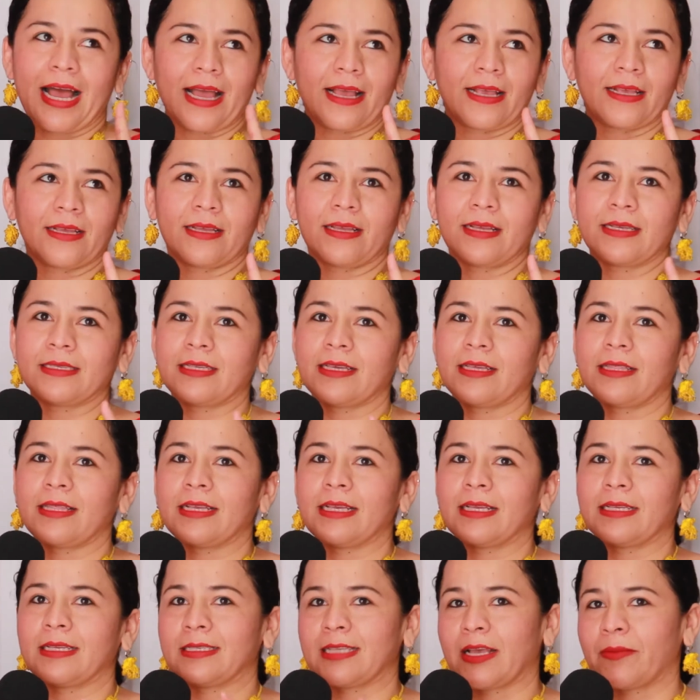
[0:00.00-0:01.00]
E, ese
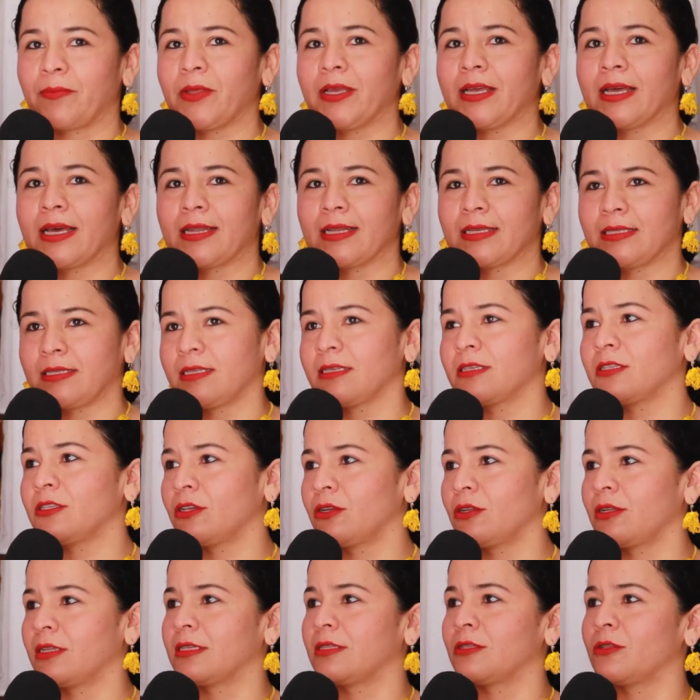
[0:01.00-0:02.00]
de, se aplica
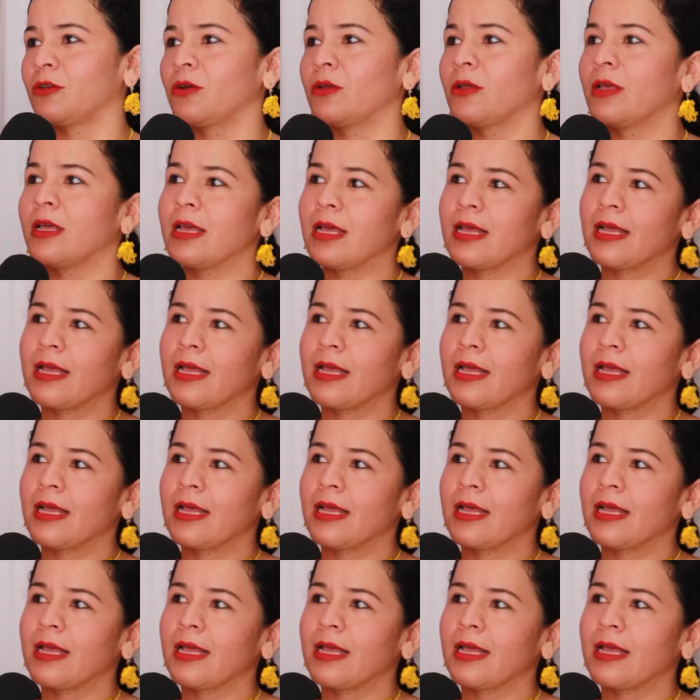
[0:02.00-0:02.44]
restricciones, ¿no?